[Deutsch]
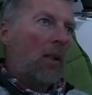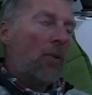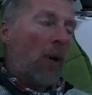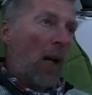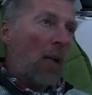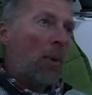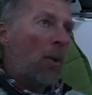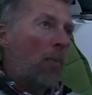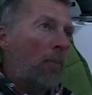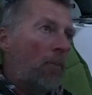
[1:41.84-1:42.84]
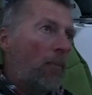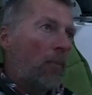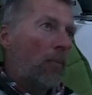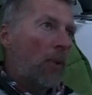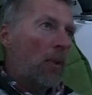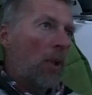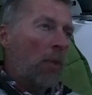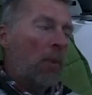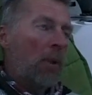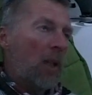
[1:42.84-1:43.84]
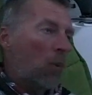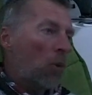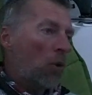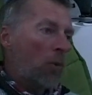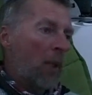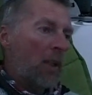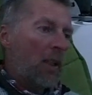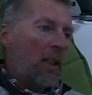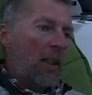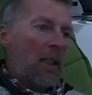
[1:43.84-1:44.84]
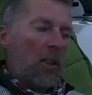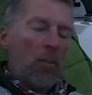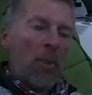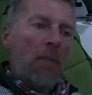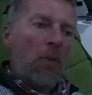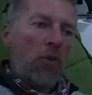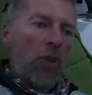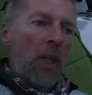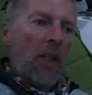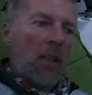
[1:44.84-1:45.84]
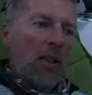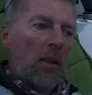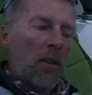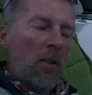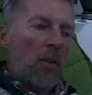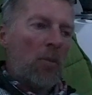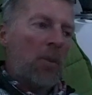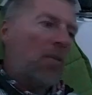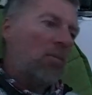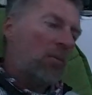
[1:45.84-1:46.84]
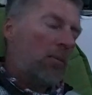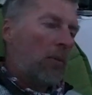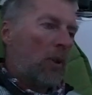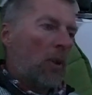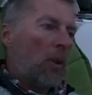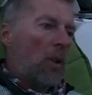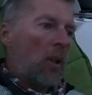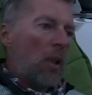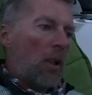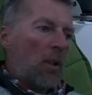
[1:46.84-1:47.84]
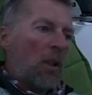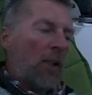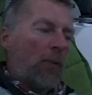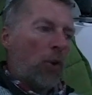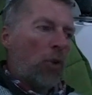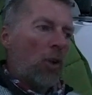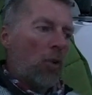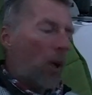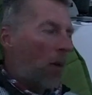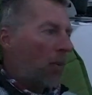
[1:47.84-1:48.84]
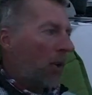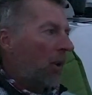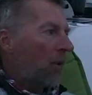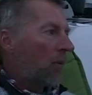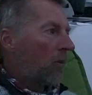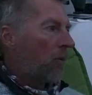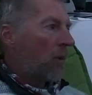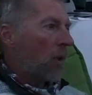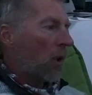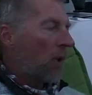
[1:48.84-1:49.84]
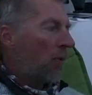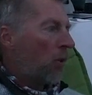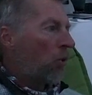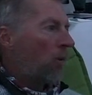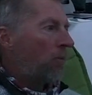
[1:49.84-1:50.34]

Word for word: Wal bekommen. Das hat mir sehr gut geschmeckt. So ein bisschen wie Schinken, so ein bisschen nicht fischig, überhaupt nicht. Ist auch kein Fisch.